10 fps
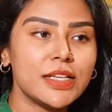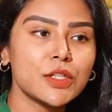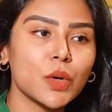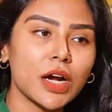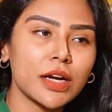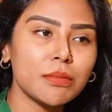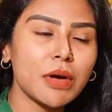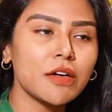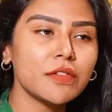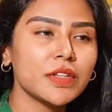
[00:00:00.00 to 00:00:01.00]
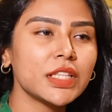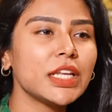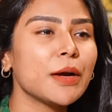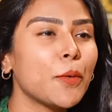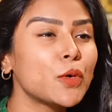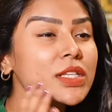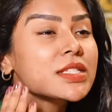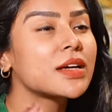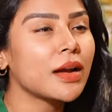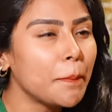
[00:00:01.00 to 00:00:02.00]
ஸோ கடலை மாவு வந்து நீங்கள் போட்டு
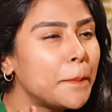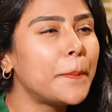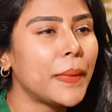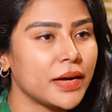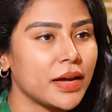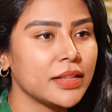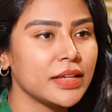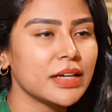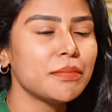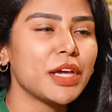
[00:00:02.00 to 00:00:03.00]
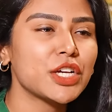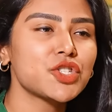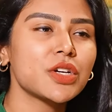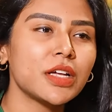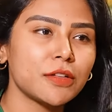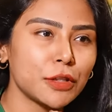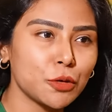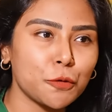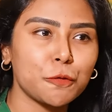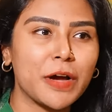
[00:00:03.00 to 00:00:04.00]
ஸ்க்ரப் பண்ண பண்ணாதீங்க மேக் ஷூர் அது
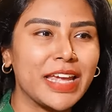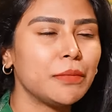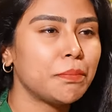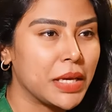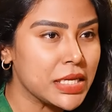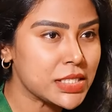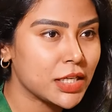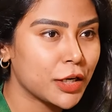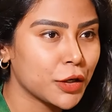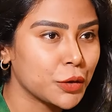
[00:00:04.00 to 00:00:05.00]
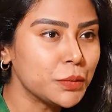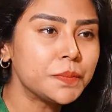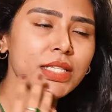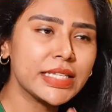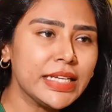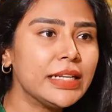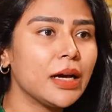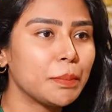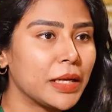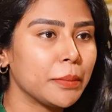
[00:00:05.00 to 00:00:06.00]
வந்து ஒரு ஃபைன் பேஸ்ட்டாக இருக்கணும்
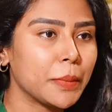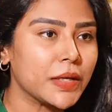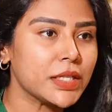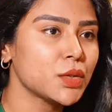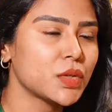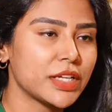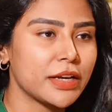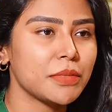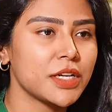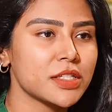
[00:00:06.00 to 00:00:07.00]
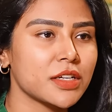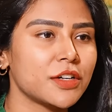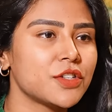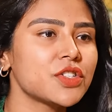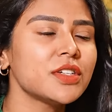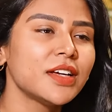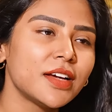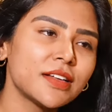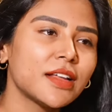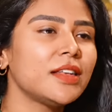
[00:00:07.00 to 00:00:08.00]
ஸ்கின்ல அப்ளை பண்ணிட்டு ஒரு டென் மினிட்ஸ் கழிச்சு
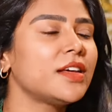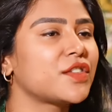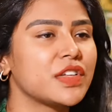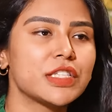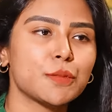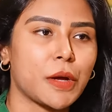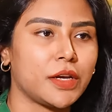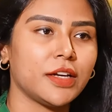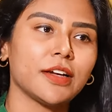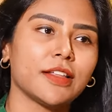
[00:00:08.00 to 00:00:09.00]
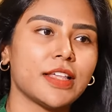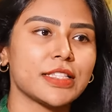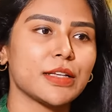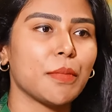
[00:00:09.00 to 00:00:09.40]
நல்லா ரின்ஸ் பண்ணிடுங்க தட்ஸ்